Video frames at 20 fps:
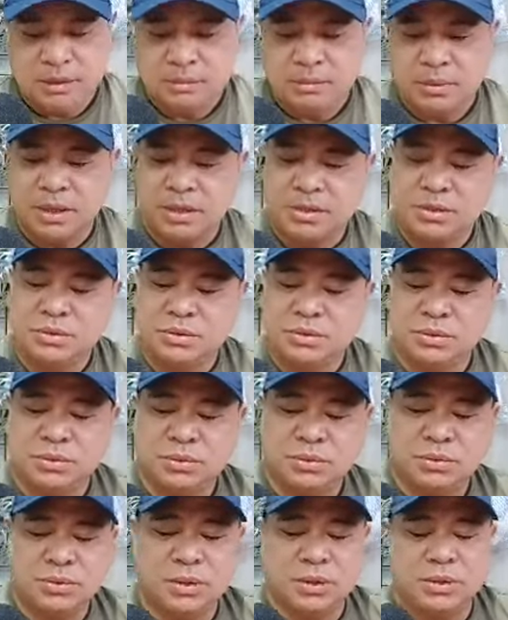Medyo
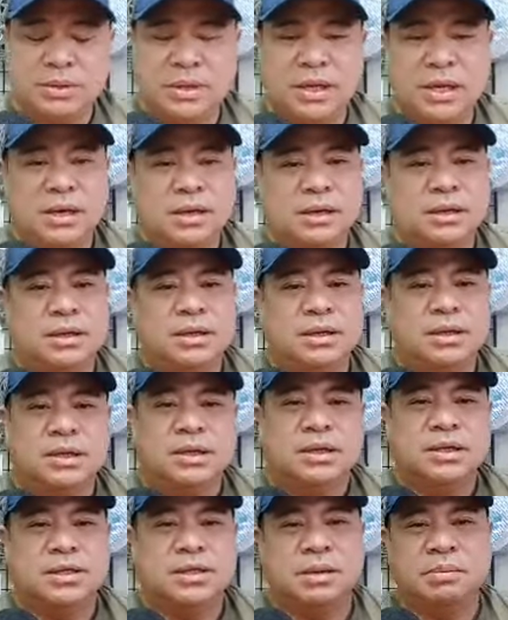ano rin.
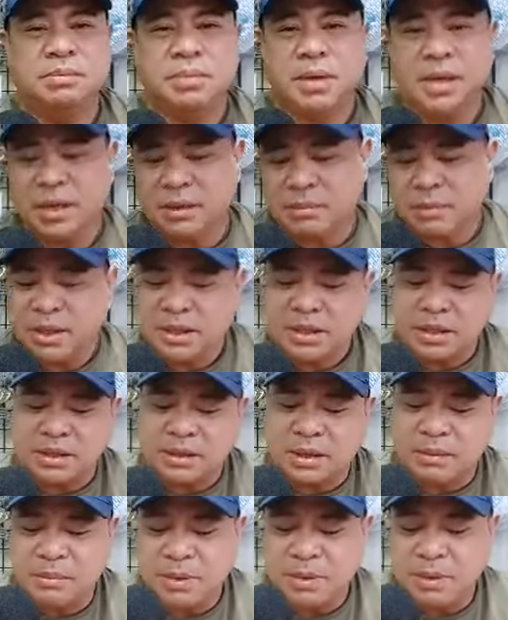Siyempre, iba
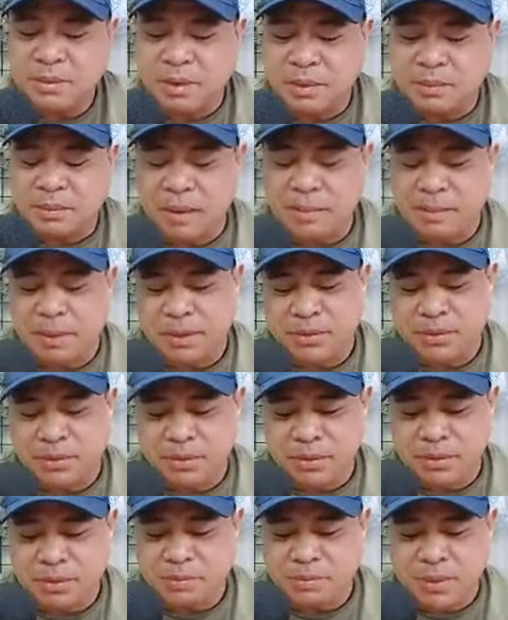sasabi
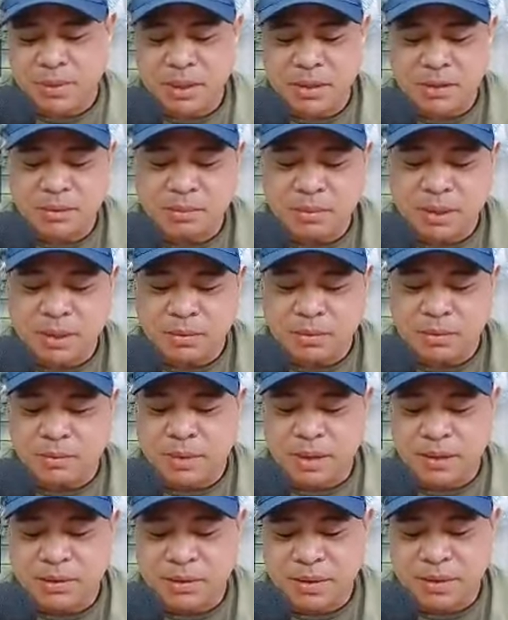magpapatono yung pala yung ba
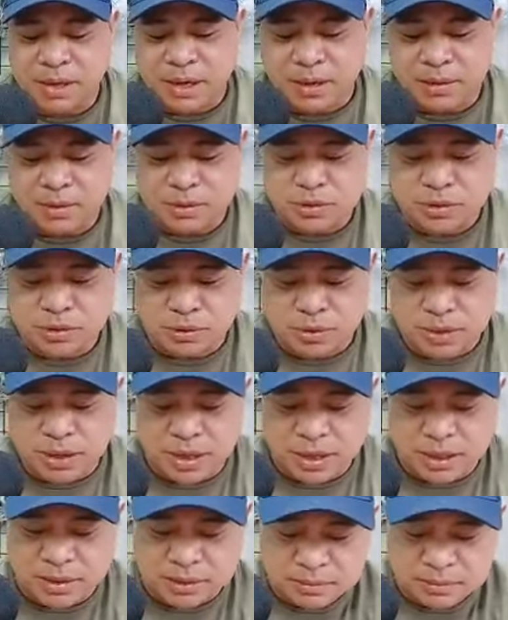overhaul na gusto,
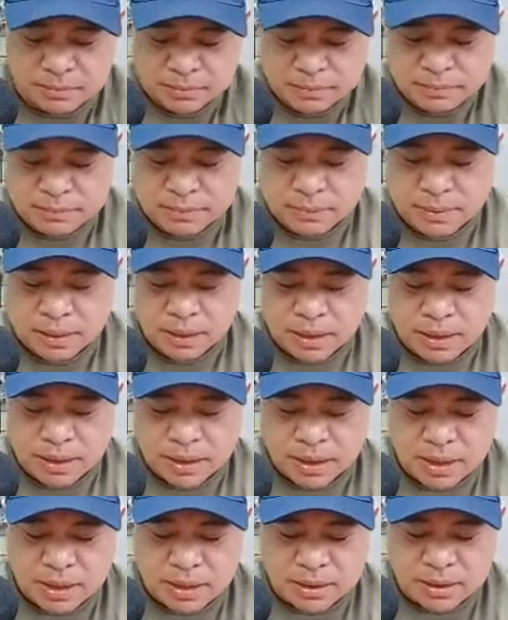yan.
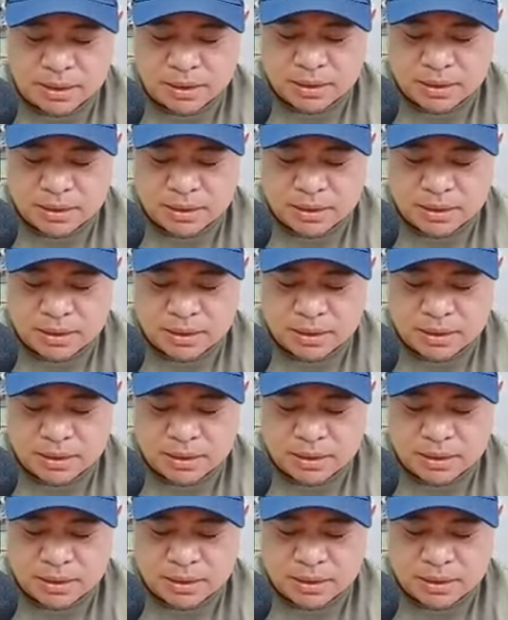Yan.